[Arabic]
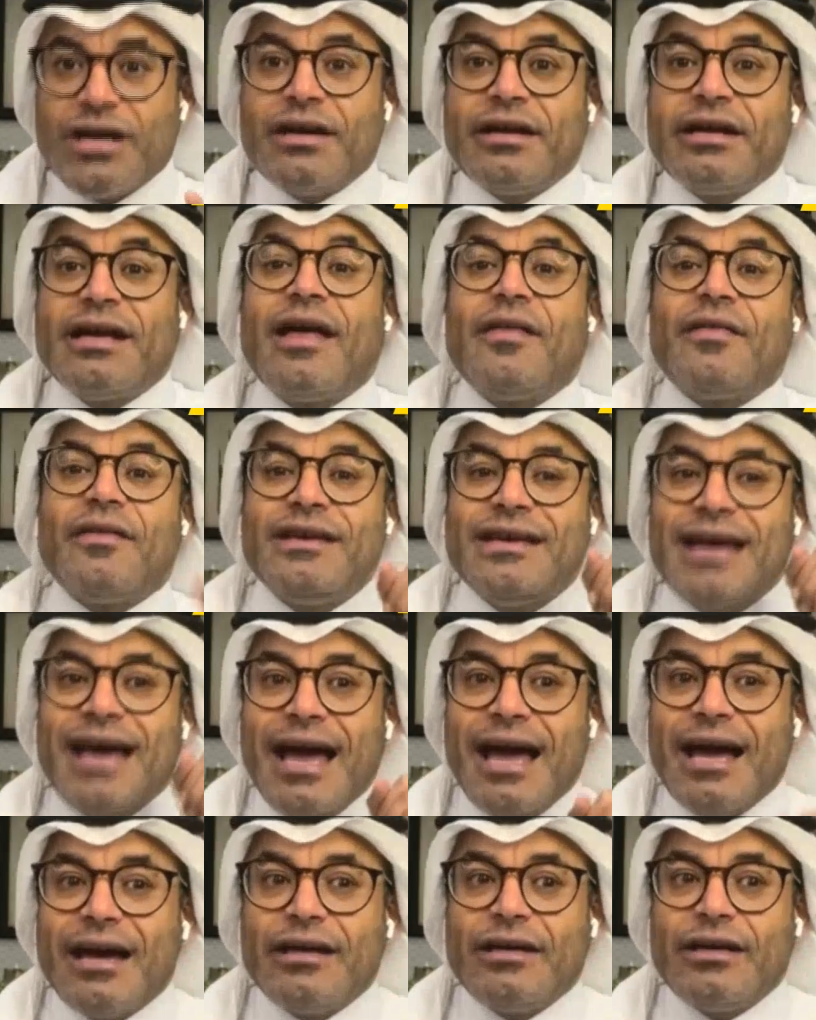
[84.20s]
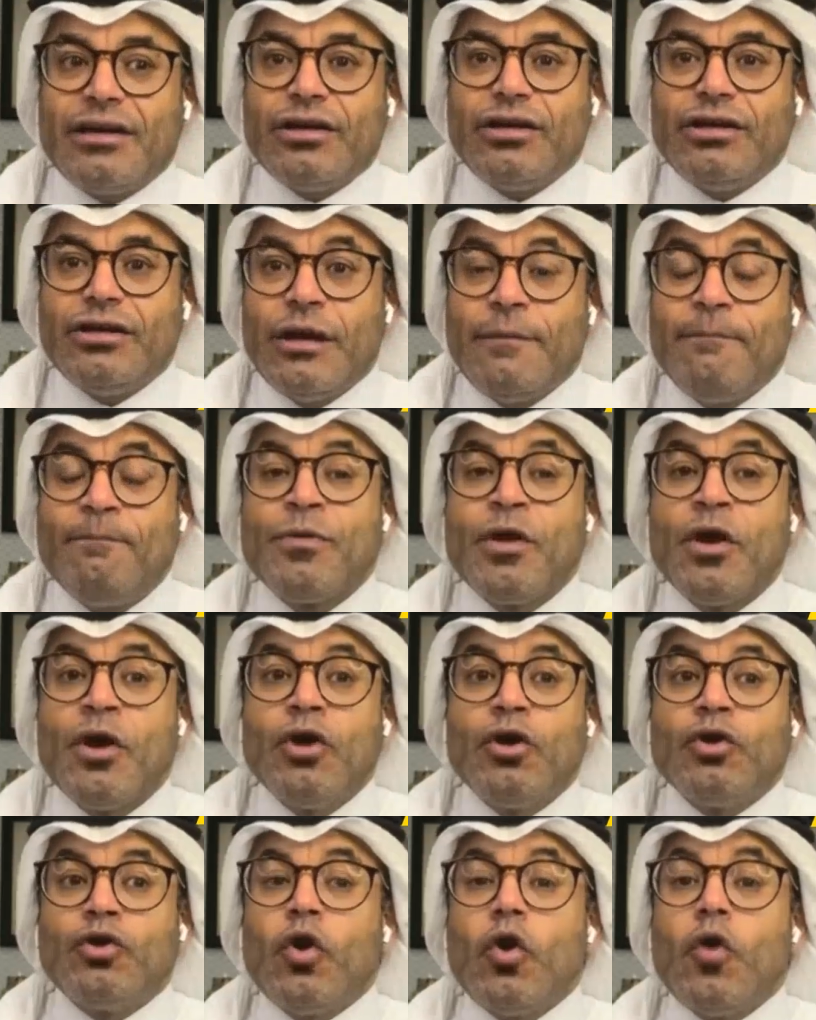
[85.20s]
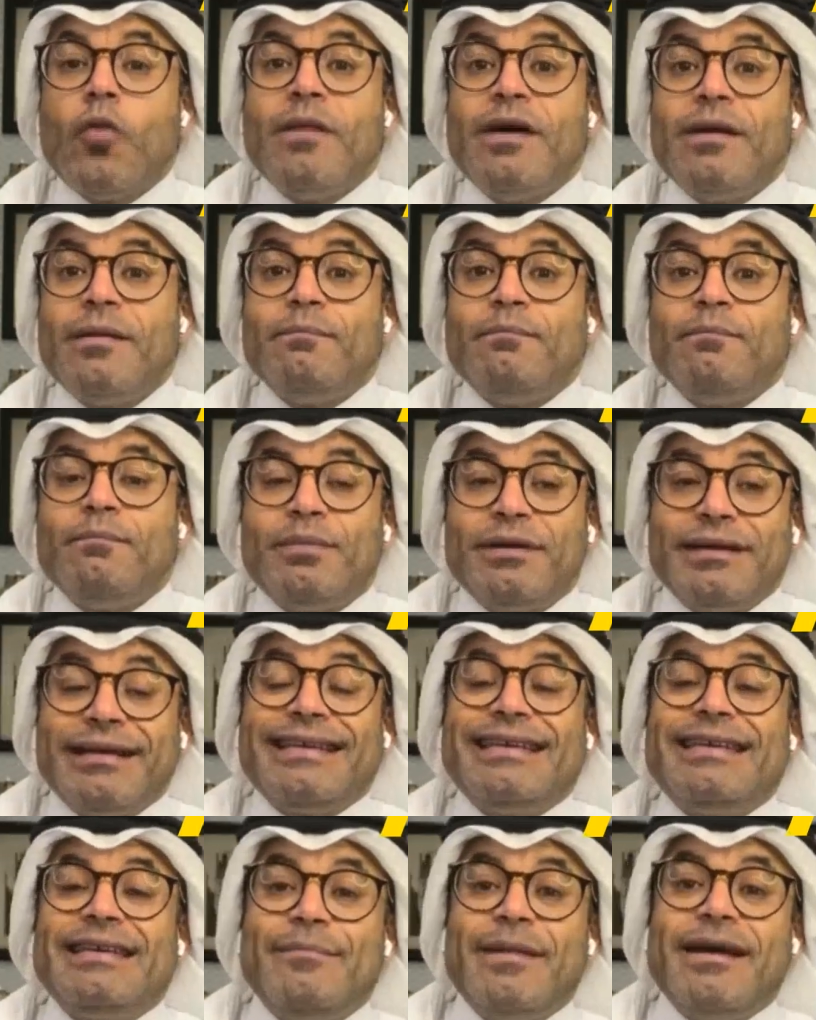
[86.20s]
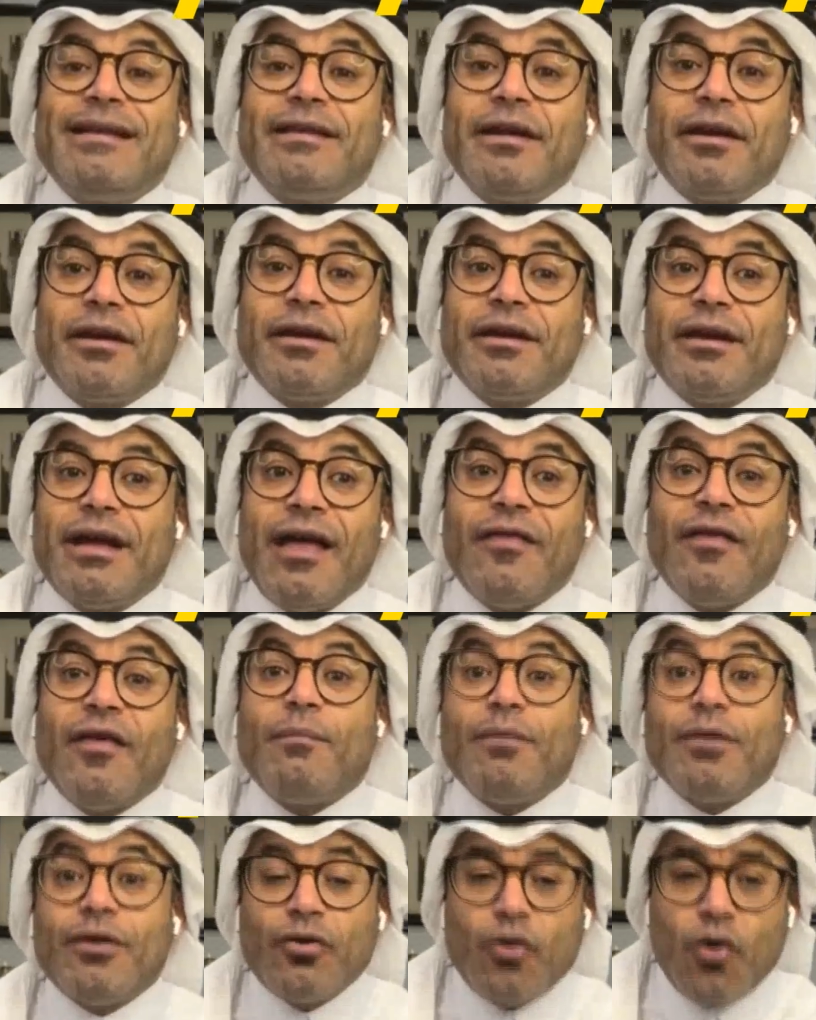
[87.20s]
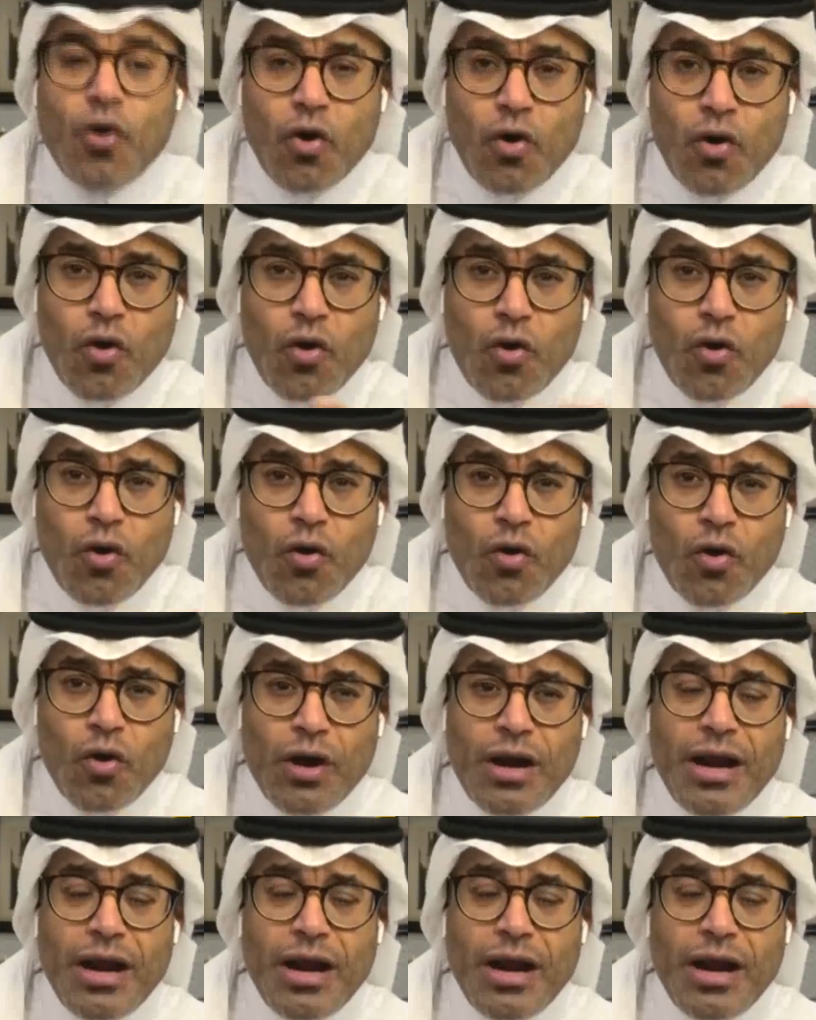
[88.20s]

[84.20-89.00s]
رياضيه حقيقيه تؤمن بقيمه الرياضه بكل